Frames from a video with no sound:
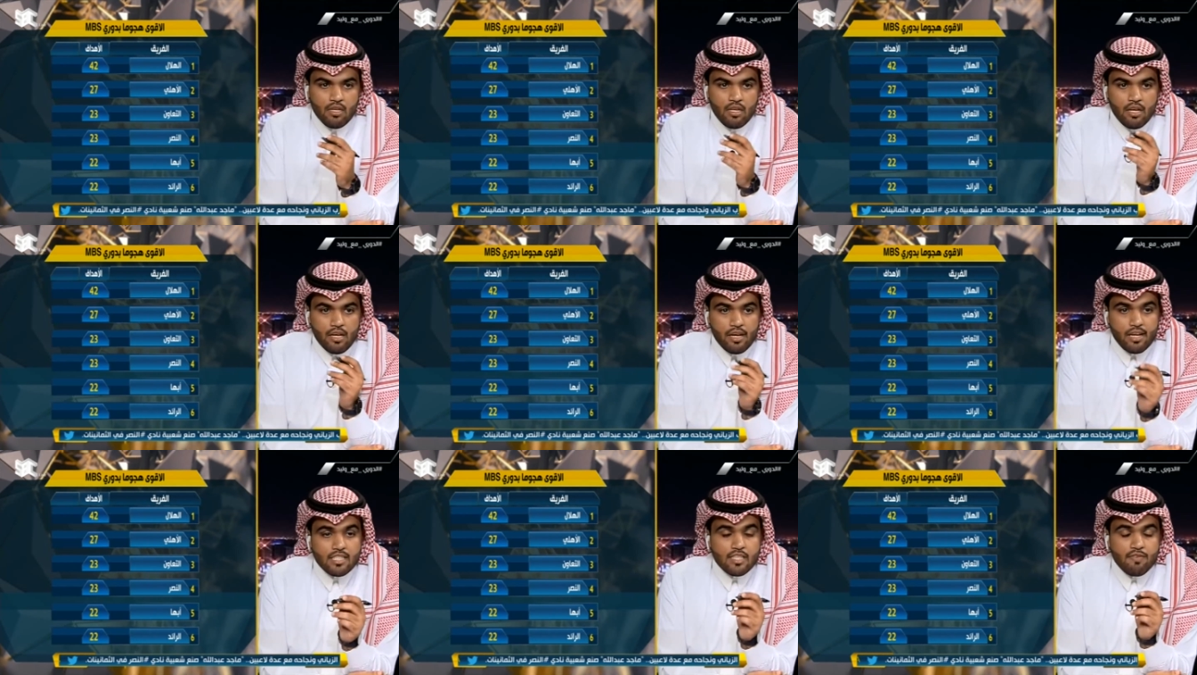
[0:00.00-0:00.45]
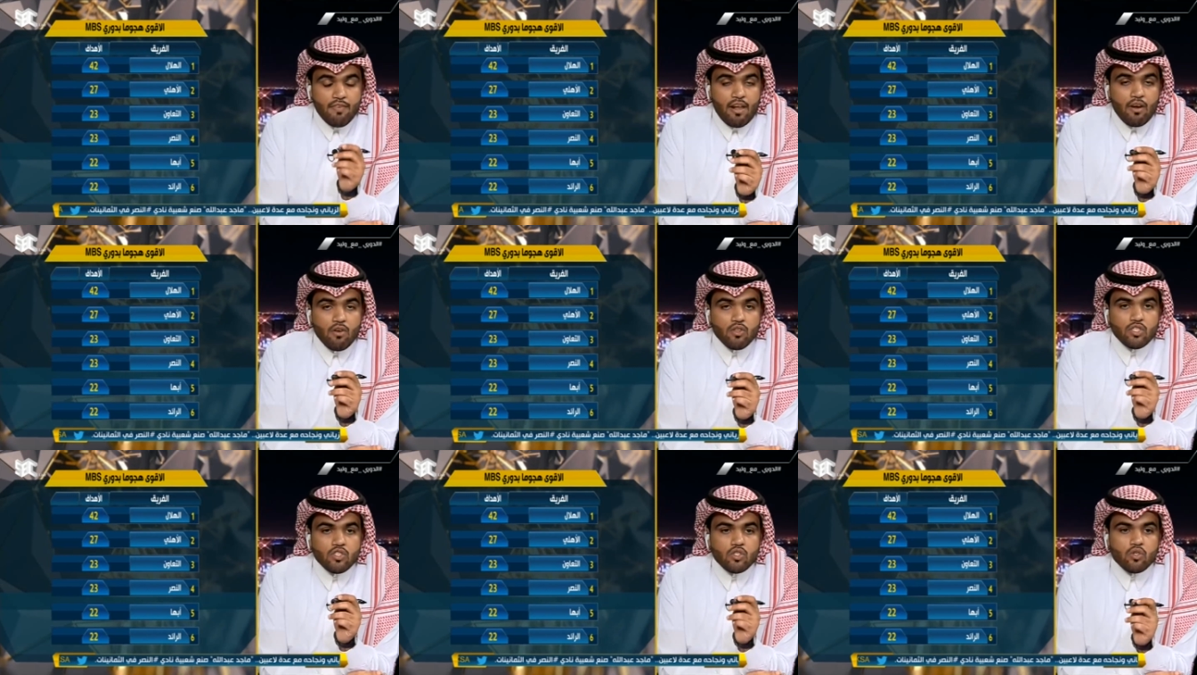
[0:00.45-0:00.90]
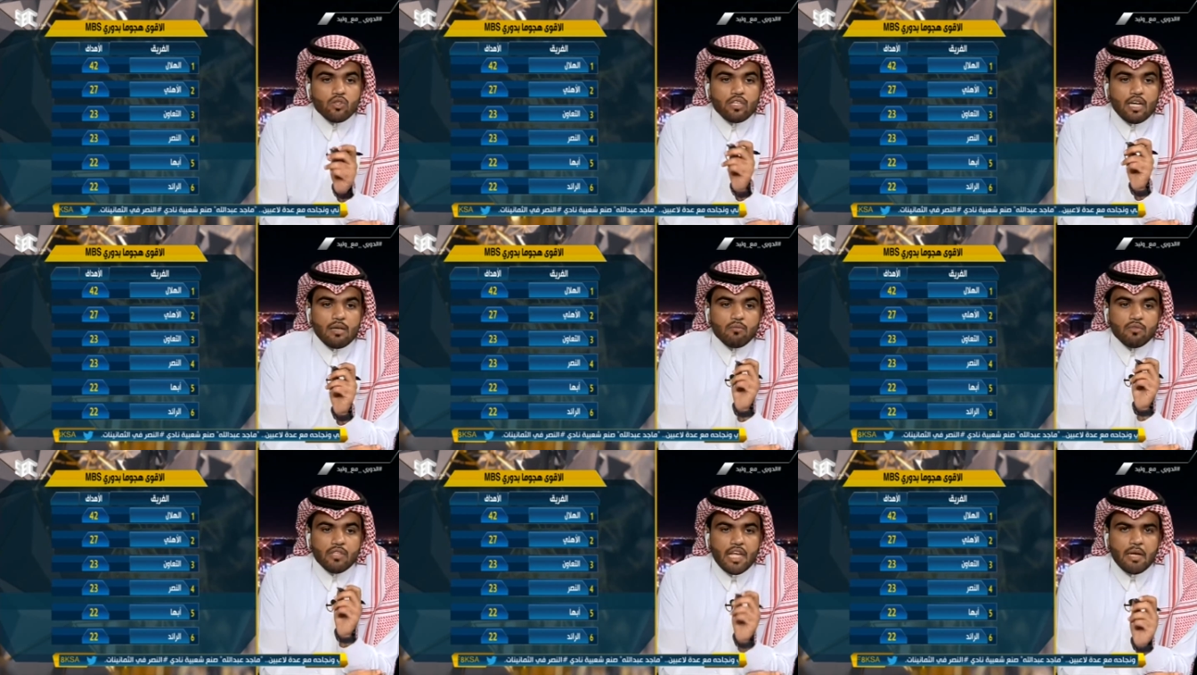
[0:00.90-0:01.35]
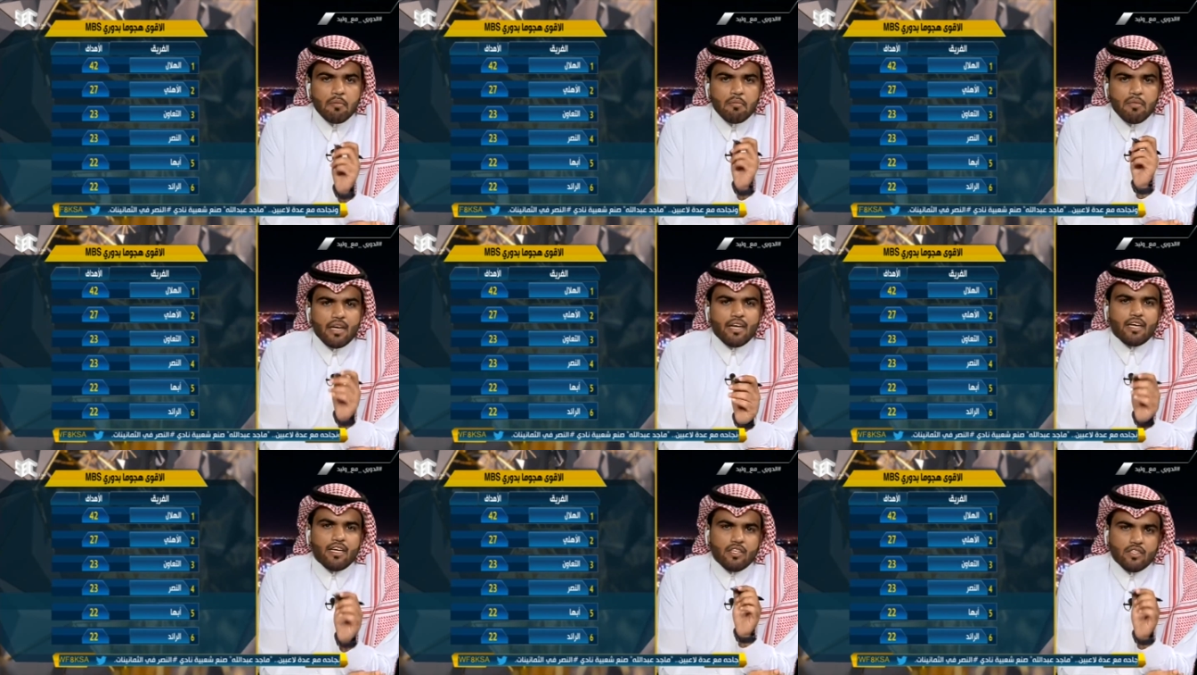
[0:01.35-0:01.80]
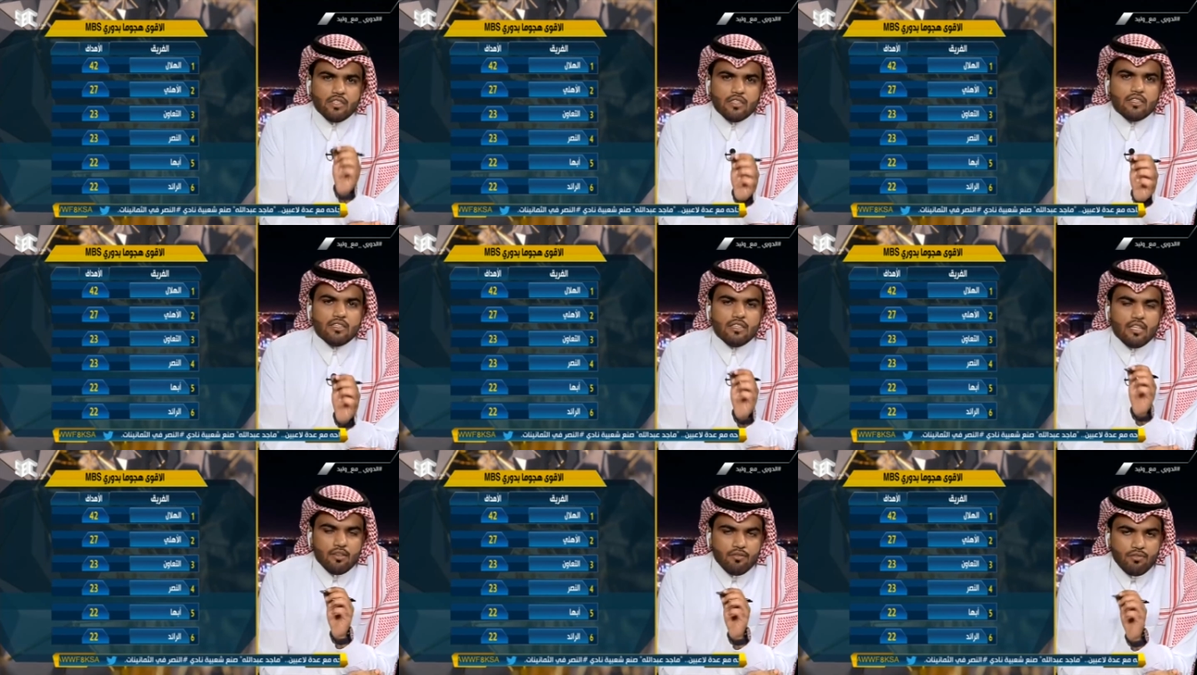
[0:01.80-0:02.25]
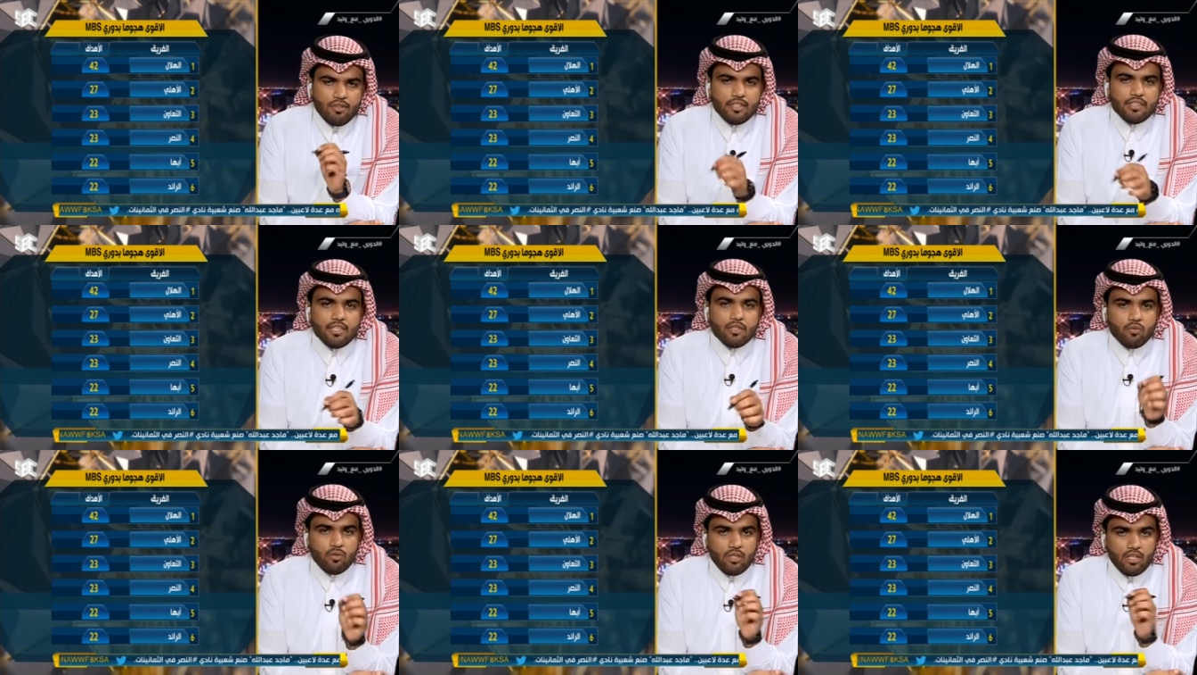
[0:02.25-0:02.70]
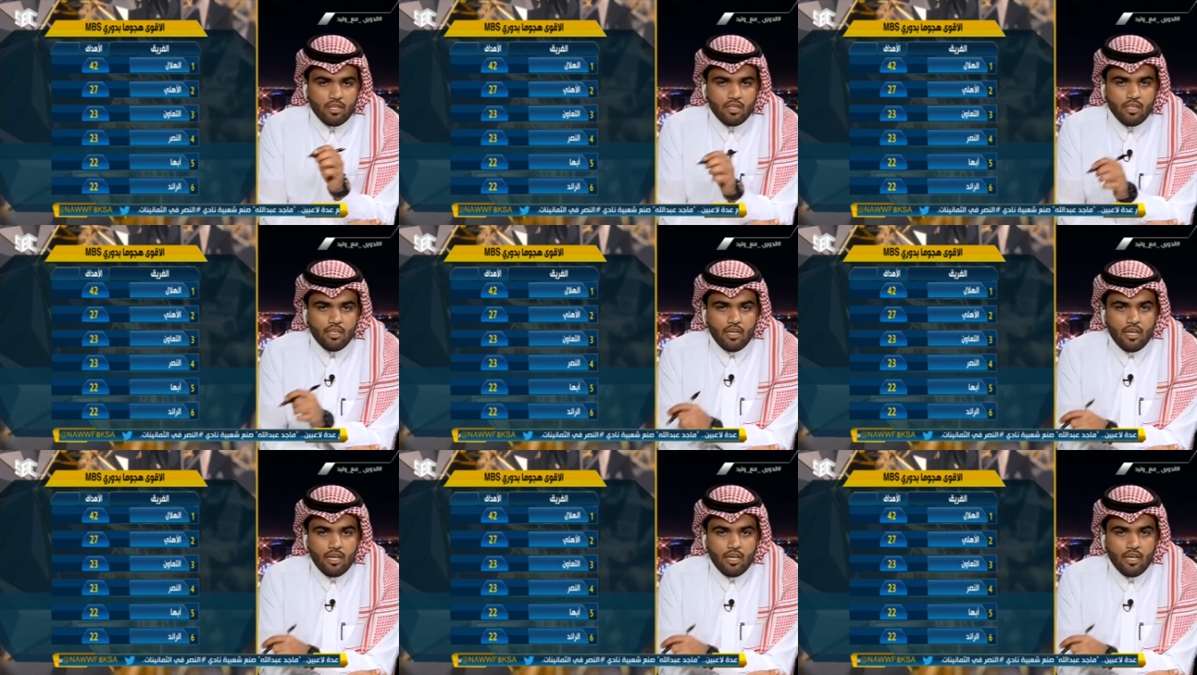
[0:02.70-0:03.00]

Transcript: رازفان لوشيسكو كان مدرب ذكي جدا في تدوير